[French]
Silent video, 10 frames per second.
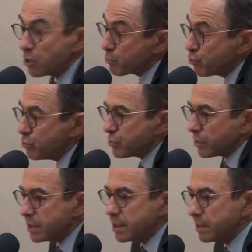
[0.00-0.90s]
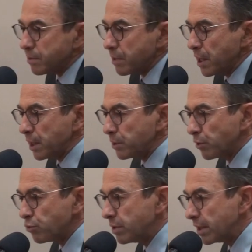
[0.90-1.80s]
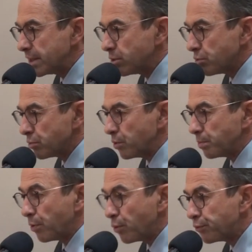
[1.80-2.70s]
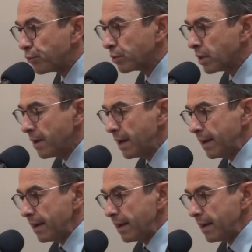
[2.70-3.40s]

Et moi, je me suis senti euh, dans une adhésion euh, profonde